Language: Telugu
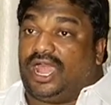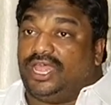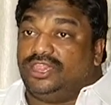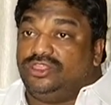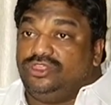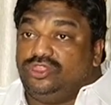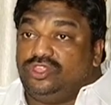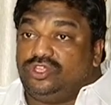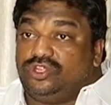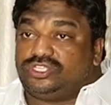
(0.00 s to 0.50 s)

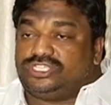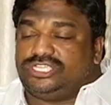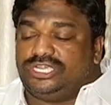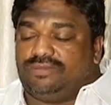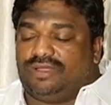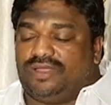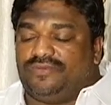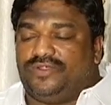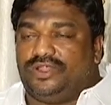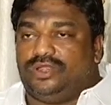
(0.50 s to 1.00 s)
అందరూ
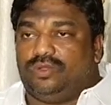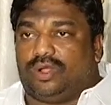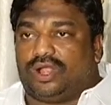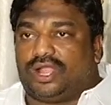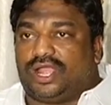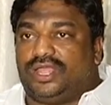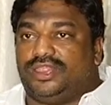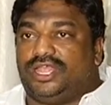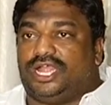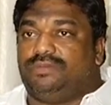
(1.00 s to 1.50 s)
సినిమా ఫీల్డ్
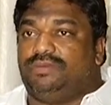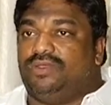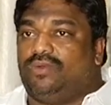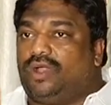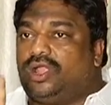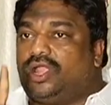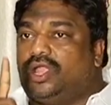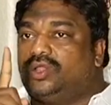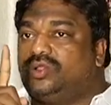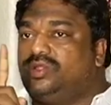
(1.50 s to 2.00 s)
ఒక్కదాటి మీద
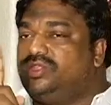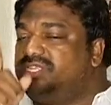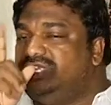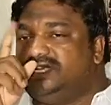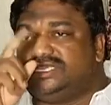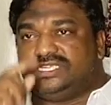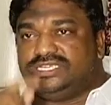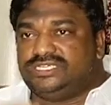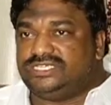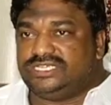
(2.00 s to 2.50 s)
ఒక్కరోజు
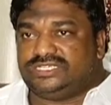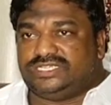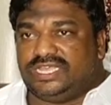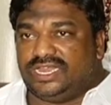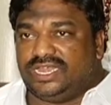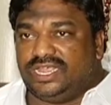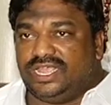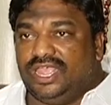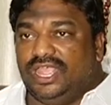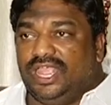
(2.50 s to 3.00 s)
నిరసన
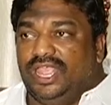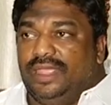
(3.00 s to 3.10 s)
చేశారే